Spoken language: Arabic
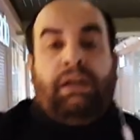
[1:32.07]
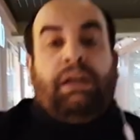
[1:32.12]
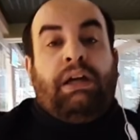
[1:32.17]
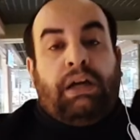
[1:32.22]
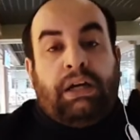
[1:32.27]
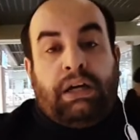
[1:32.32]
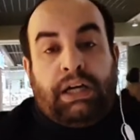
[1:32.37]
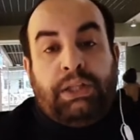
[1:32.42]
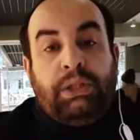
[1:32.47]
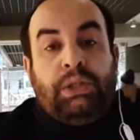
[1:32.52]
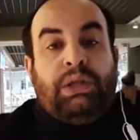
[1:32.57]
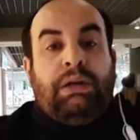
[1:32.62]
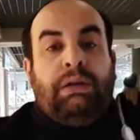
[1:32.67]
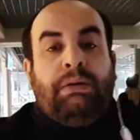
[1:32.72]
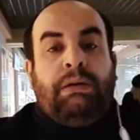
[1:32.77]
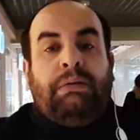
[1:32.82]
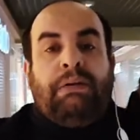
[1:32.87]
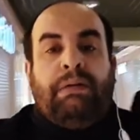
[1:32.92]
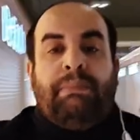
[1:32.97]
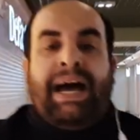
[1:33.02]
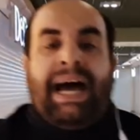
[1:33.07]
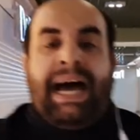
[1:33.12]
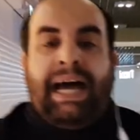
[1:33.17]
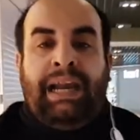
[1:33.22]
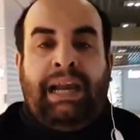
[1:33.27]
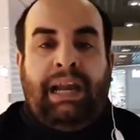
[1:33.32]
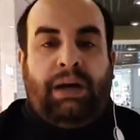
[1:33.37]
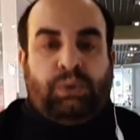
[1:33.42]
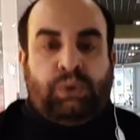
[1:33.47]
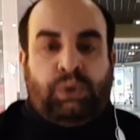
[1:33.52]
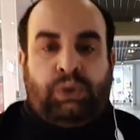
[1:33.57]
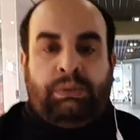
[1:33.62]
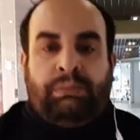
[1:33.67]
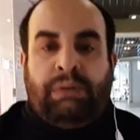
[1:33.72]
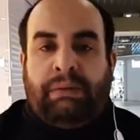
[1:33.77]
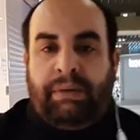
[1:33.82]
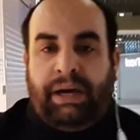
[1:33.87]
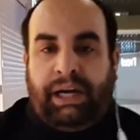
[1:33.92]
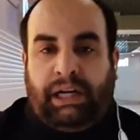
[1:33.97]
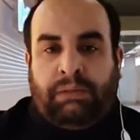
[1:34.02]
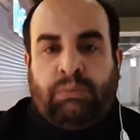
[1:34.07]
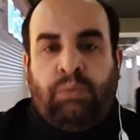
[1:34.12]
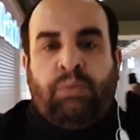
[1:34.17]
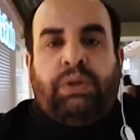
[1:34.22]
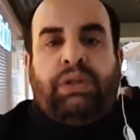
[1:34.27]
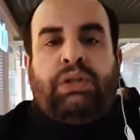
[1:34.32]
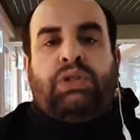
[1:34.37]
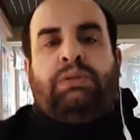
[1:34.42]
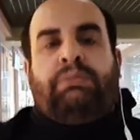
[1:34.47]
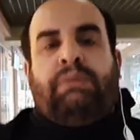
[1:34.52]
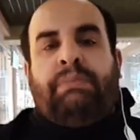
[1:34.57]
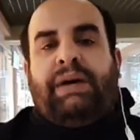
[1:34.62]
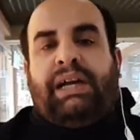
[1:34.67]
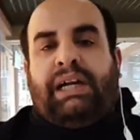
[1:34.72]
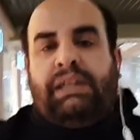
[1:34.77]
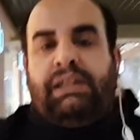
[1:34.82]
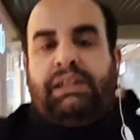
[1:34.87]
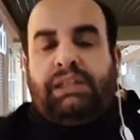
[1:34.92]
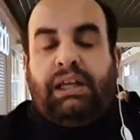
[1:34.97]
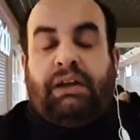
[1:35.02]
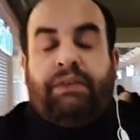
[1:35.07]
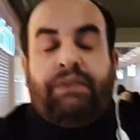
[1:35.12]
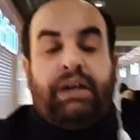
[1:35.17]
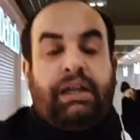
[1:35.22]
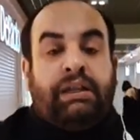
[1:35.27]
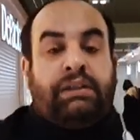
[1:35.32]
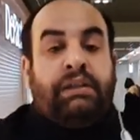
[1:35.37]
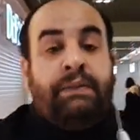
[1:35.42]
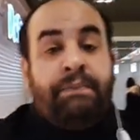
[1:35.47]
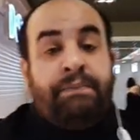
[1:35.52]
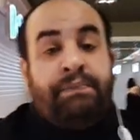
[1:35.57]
آه، عند المحل أو السوبر ماركت ممكن السوبر ماركت يعطيك فقط